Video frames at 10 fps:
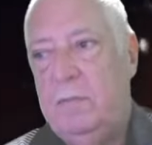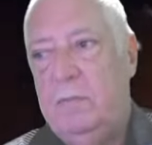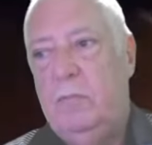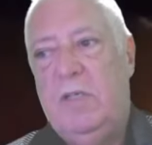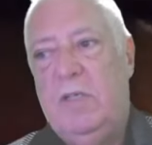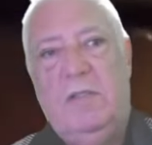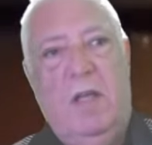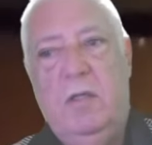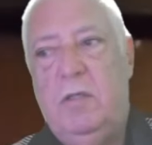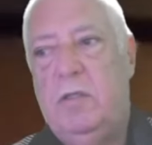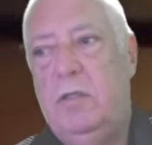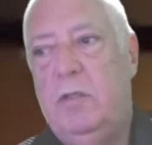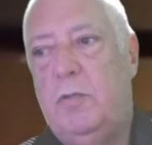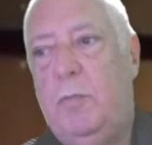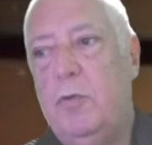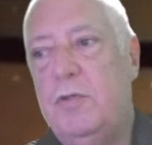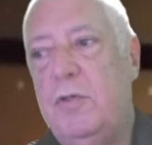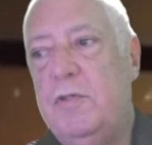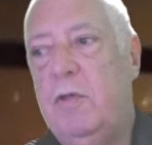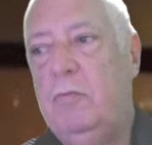uma série de
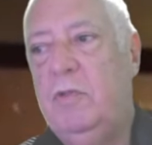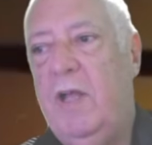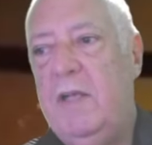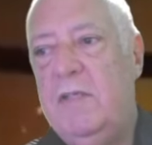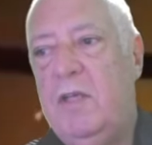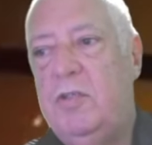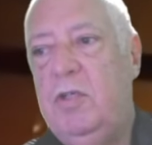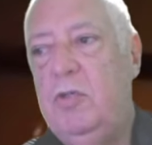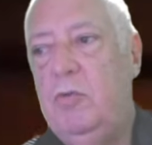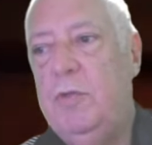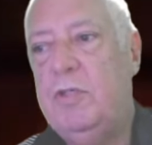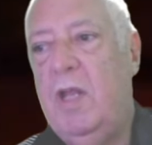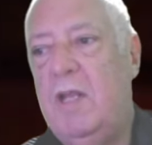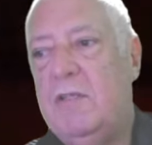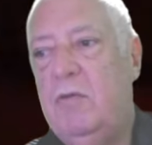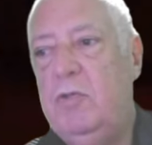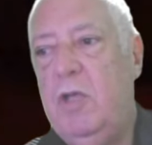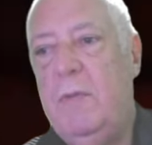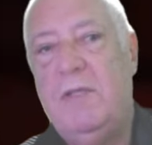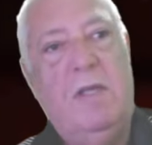explosões secundárias atinge uma instalação
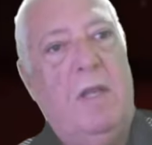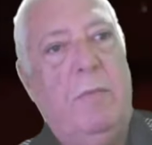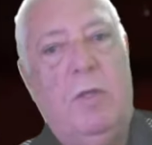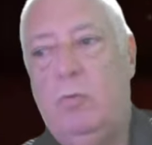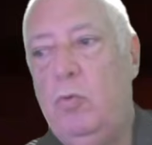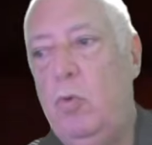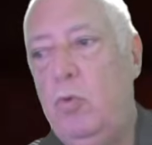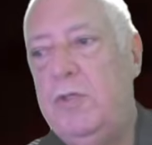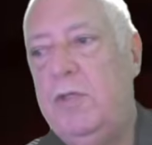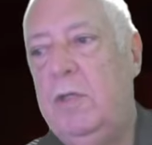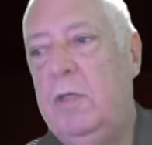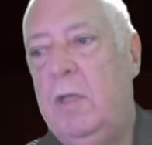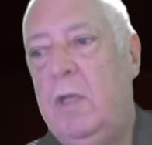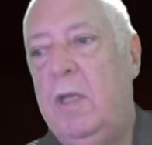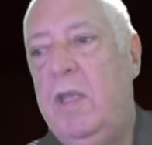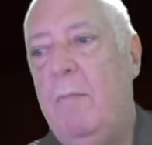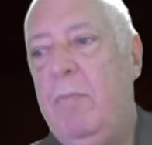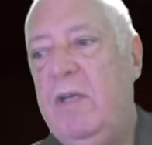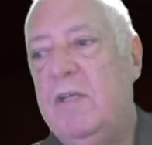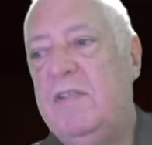de armazenamento russa que
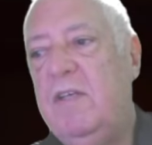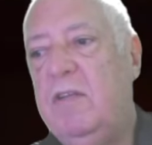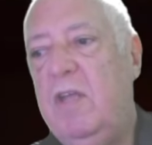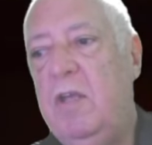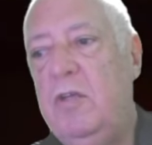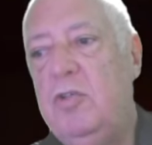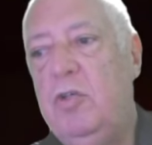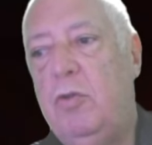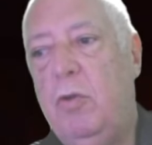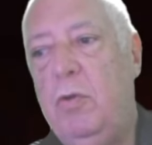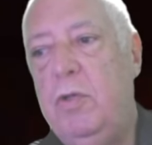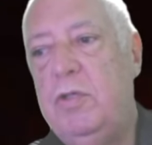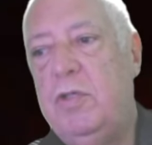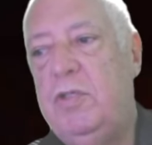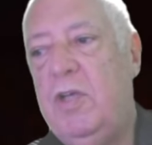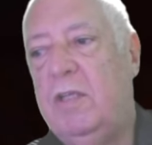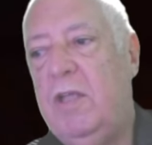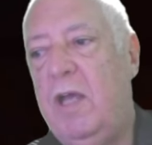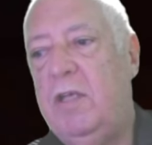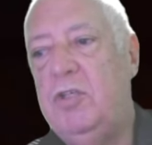abriga centenas de drones de
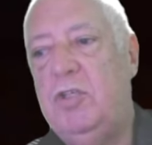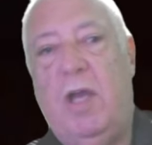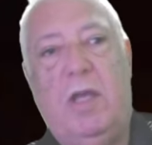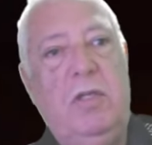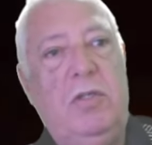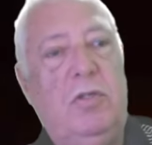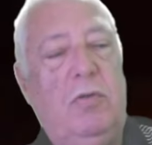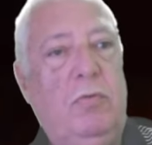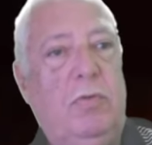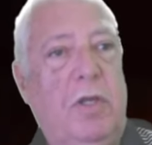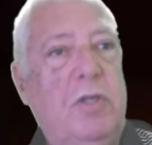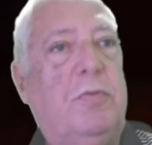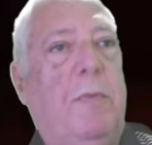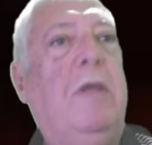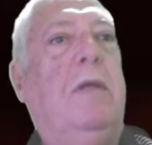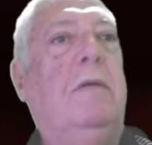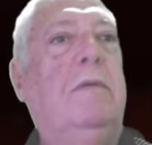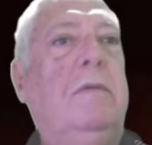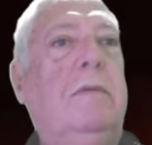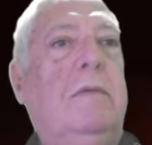ataque Shahid 136.
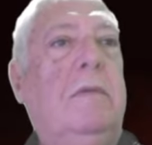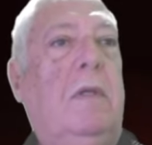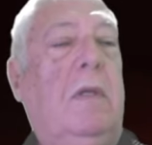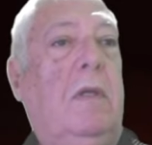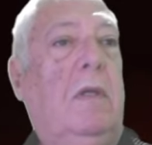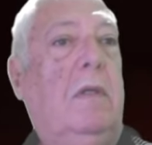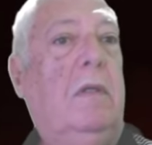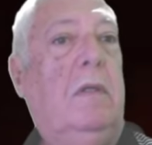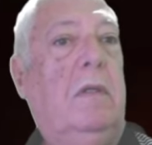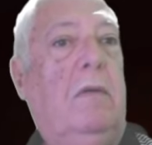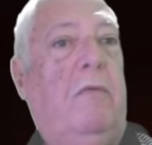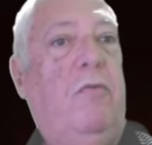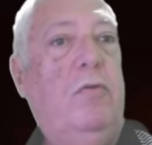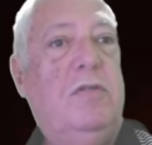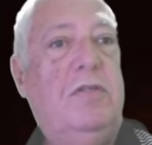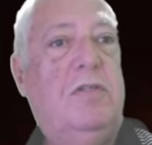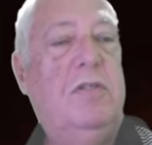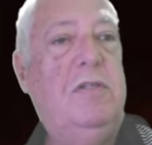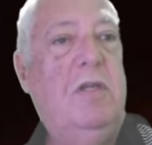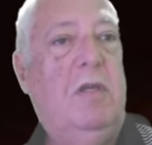Fontes
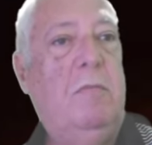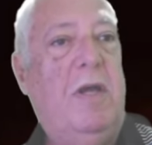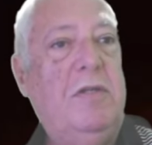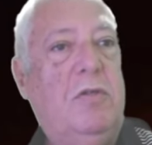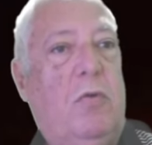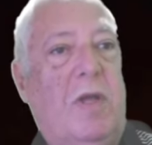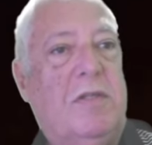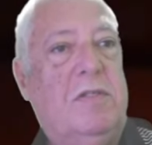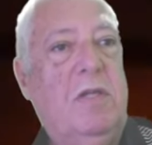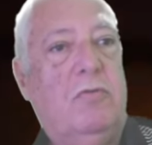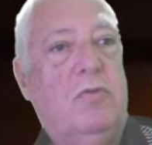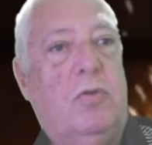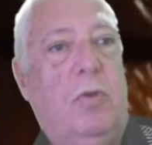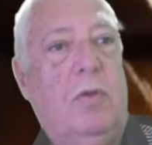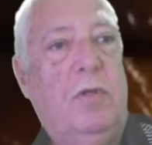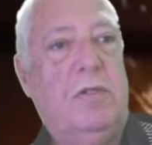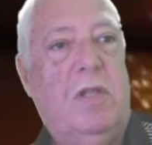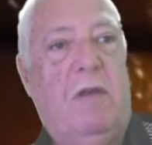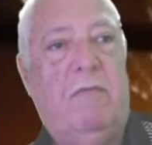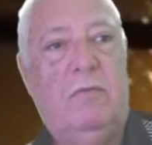dizem que mais de 400 drones
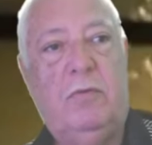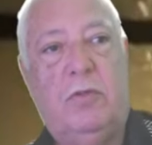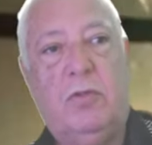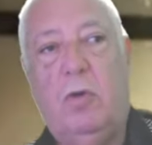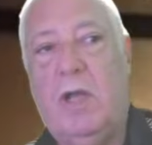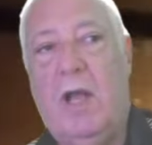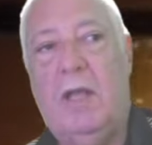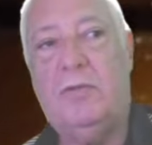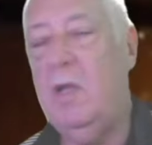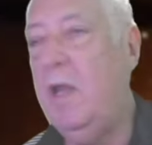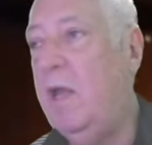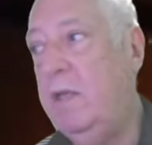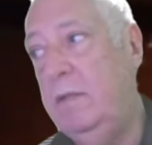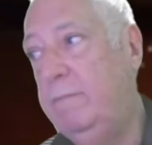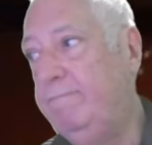estavam estocados lá e